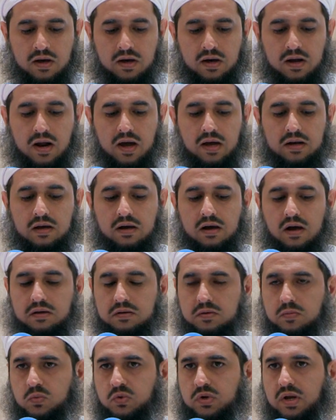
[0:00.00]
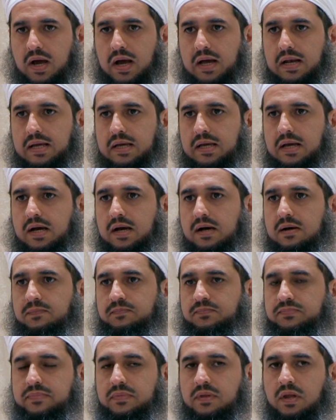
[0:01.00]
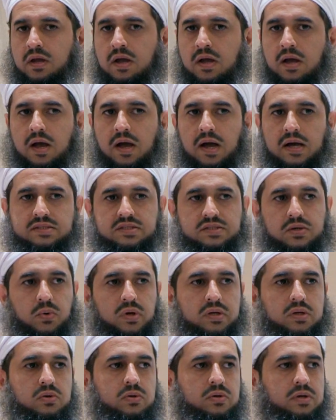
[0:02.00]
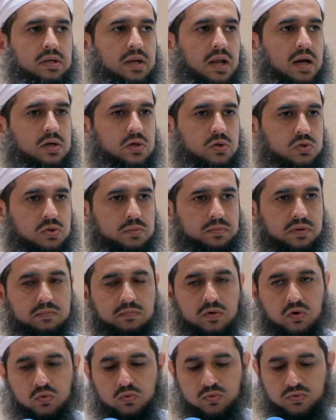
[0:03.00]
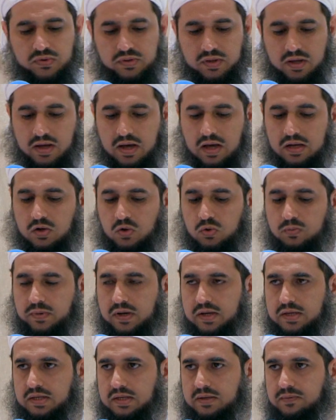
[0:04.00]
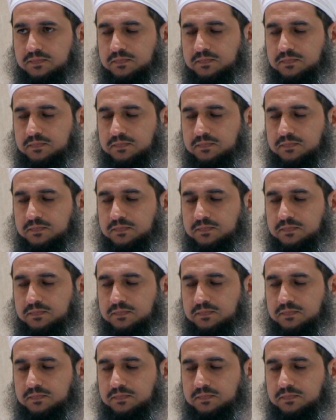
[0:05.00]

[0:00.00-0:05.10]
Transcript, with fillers: رأى القائمون عليها التوجه إلى كتب الموروث العماني